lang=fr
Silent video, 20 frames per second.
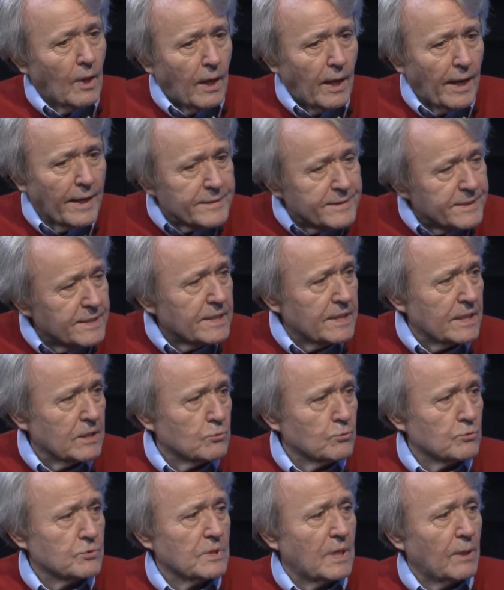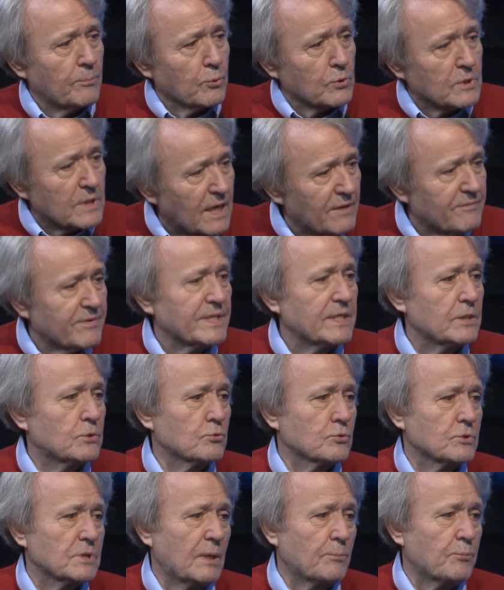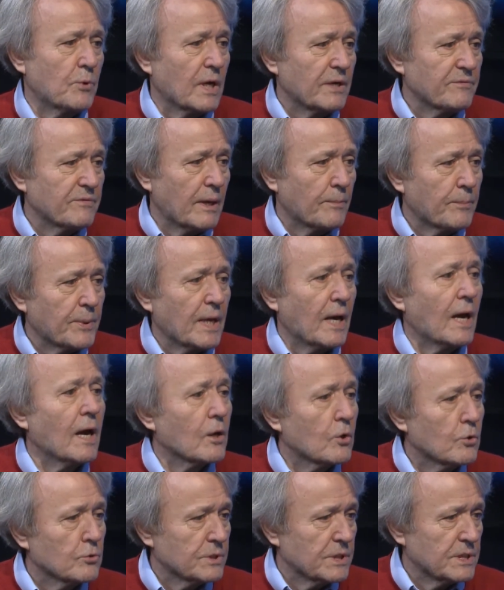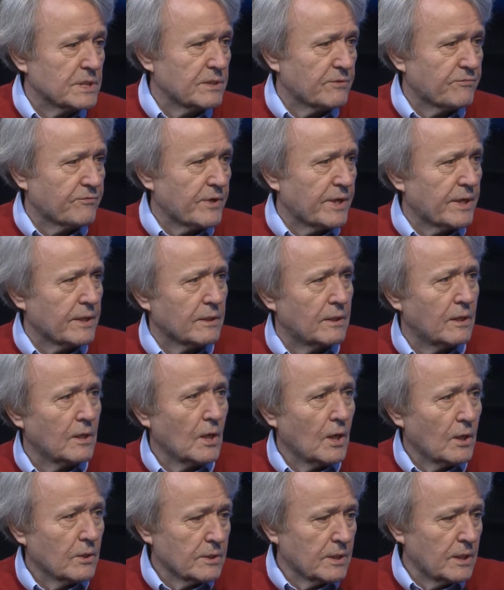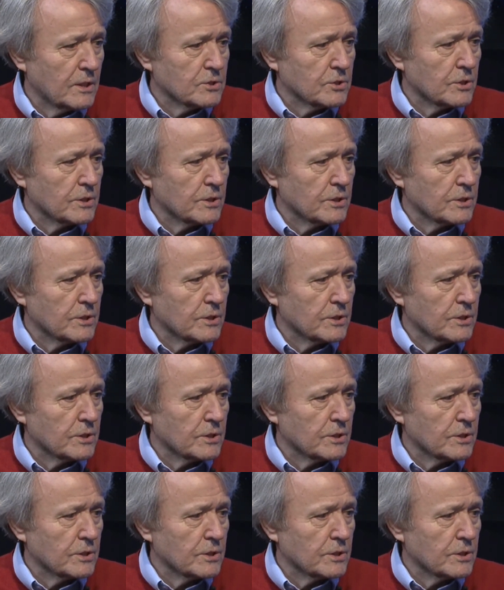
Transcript: intégrer tout cela, pour travailler tout cela, pour arriver après à rencontrer ses frères dans un,